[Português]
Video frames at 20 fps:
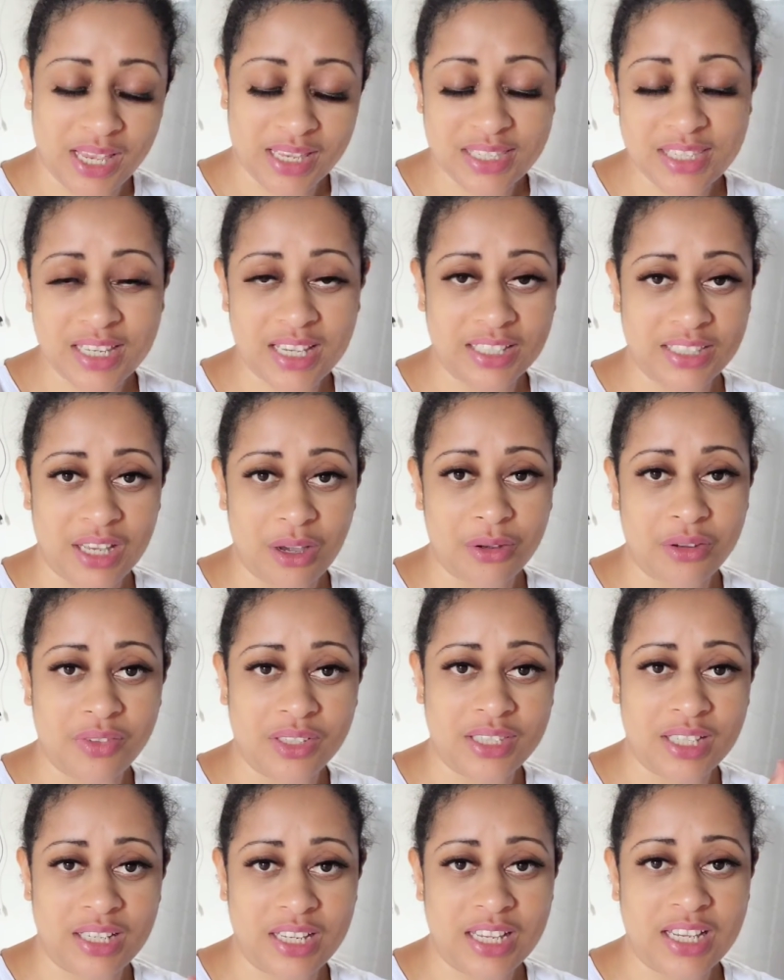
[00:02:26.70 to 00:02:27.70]
esse, canal que
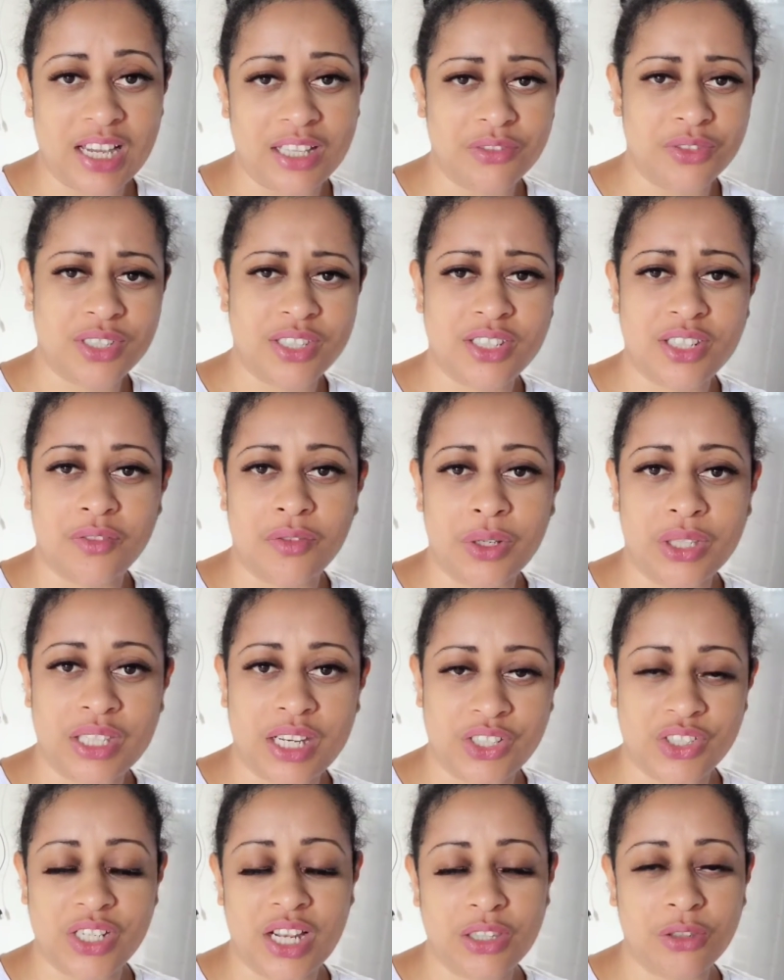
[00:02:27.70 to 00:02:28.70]
vai estar tá linkado, vocês já vão
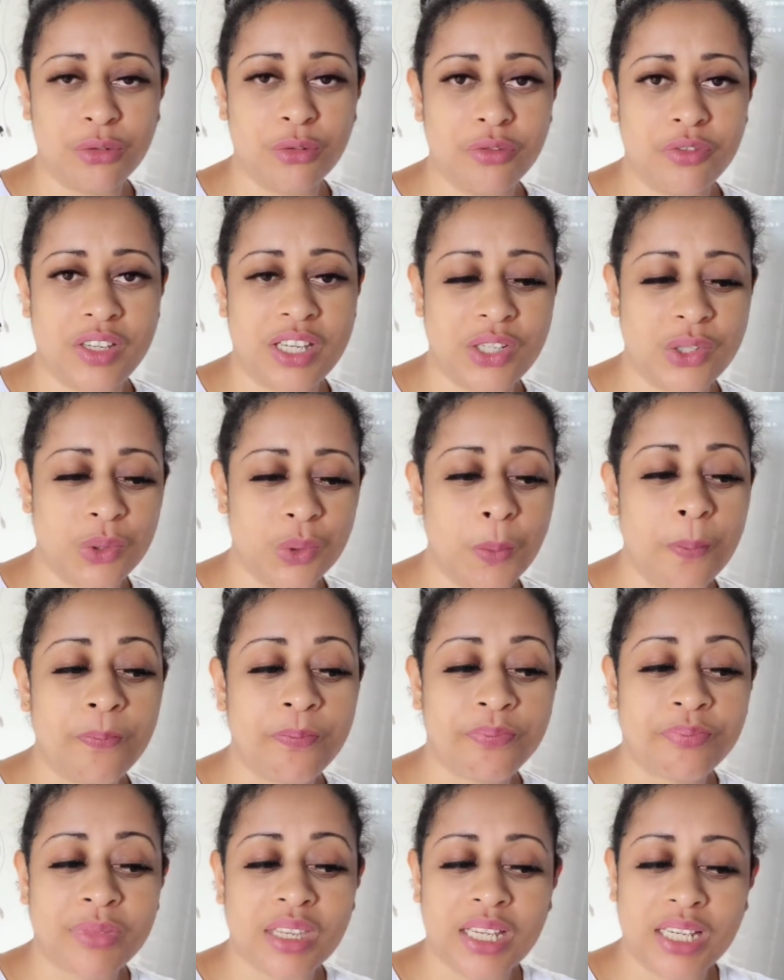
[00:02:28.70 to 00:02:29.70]
entrar direto no vídeo.
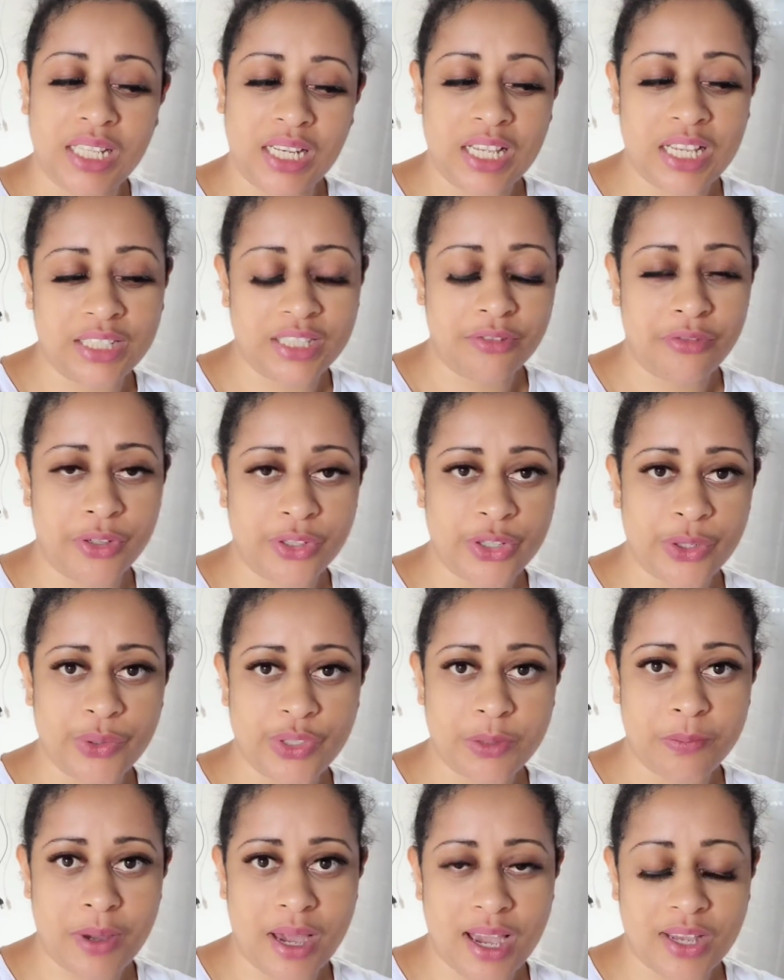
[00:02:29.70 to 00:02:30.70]
Clica na
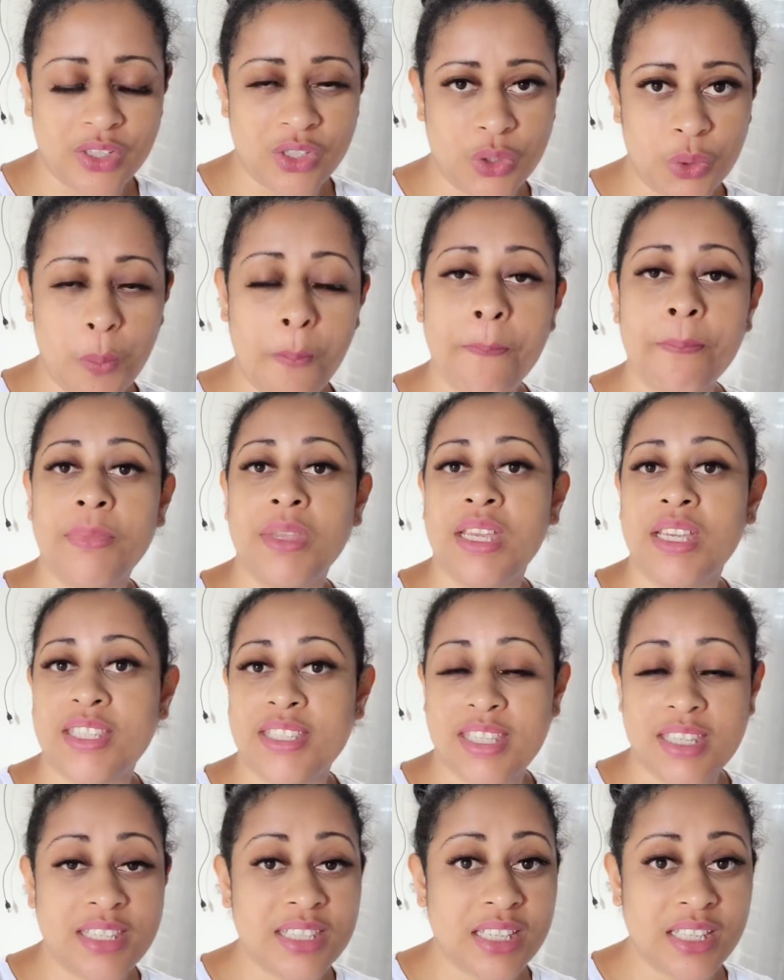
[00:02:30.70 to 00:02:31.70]
fotinho de baixo,
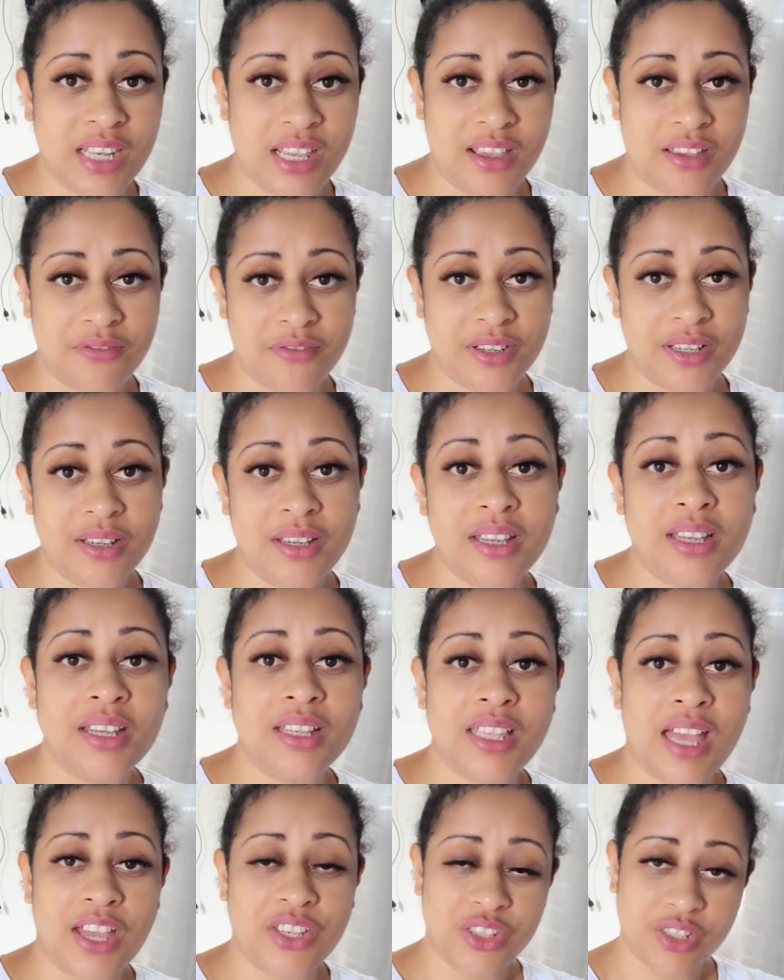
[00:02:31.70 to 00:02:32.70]
se inscreva
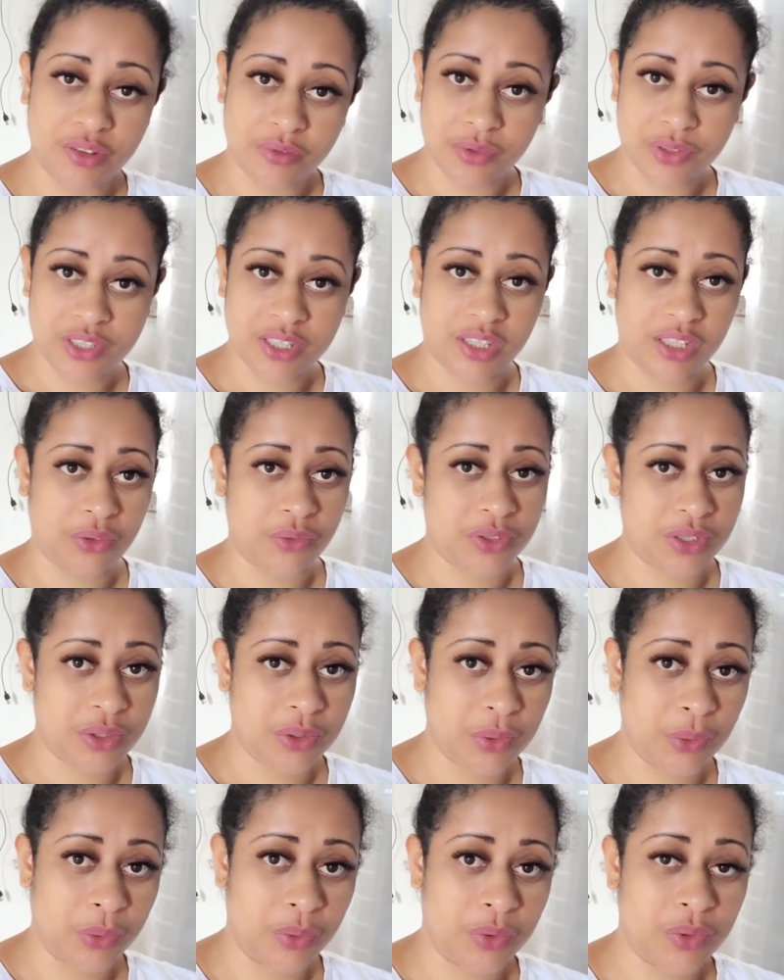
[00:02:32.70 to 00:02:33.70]
Ativa os sininhos e
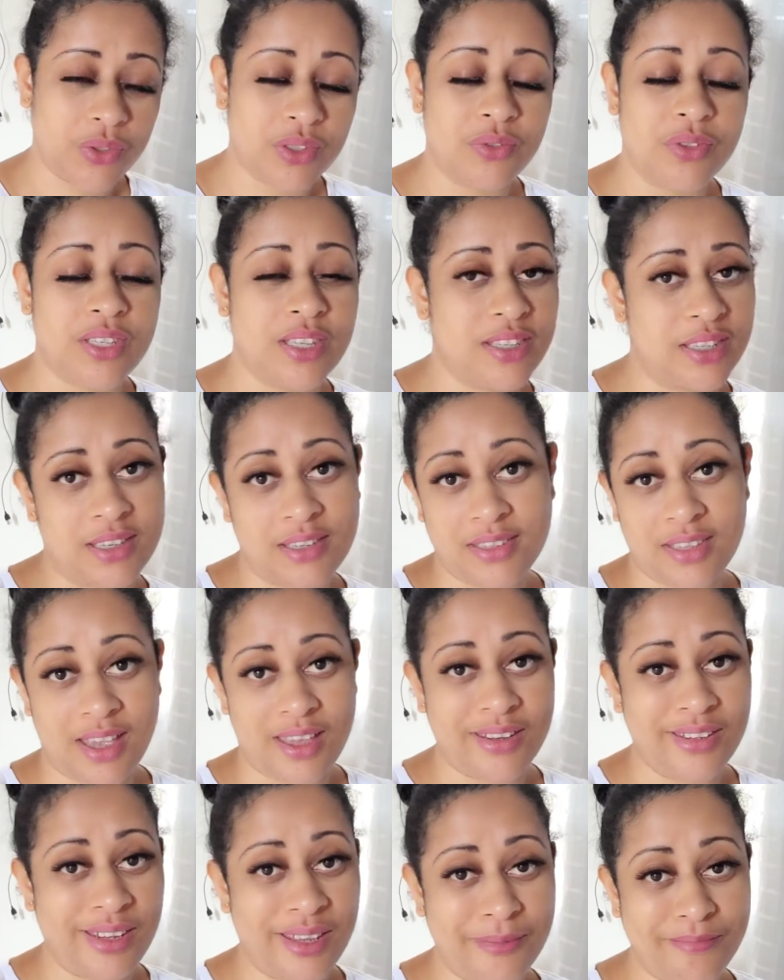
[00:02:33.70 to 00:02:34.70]
todos, se vocês
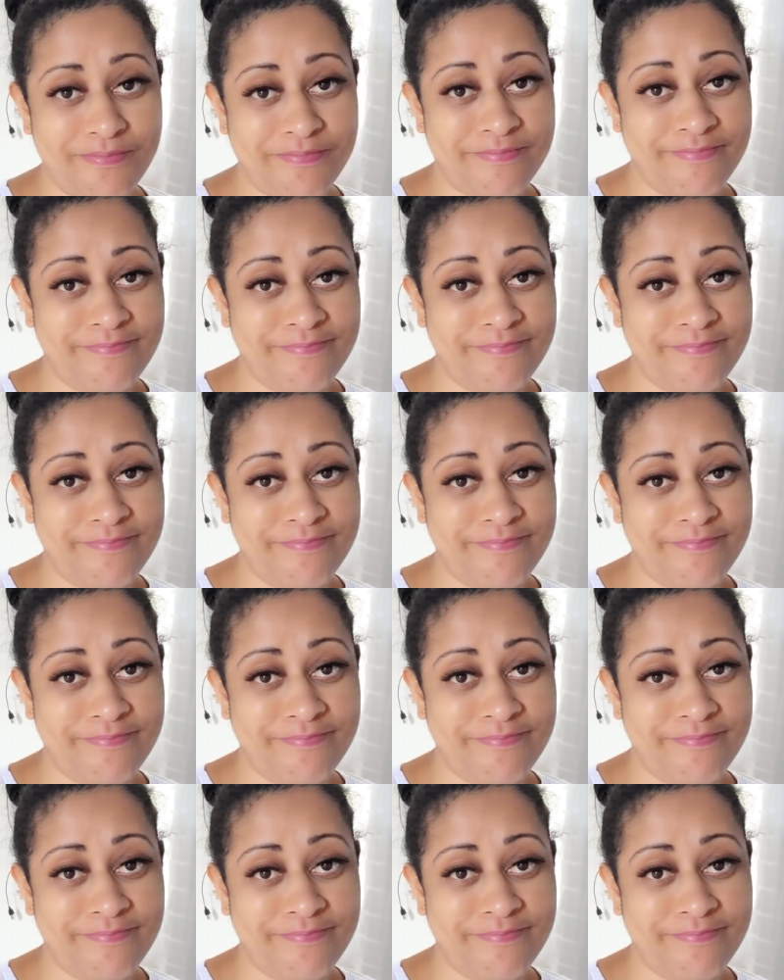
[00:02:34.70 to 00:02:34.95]
quiserem, né?